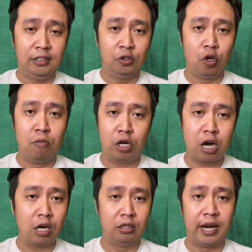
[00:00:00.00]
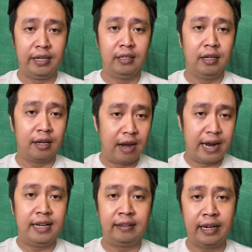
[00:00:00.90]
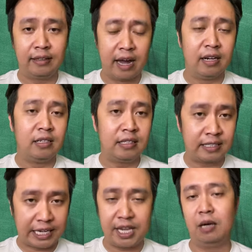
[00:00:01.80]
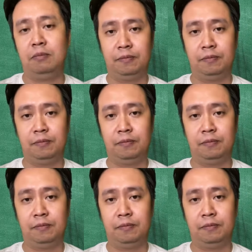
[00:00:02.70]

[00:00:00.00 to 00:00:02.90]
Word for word: của một con người đầy tinh thần trách nhiệm.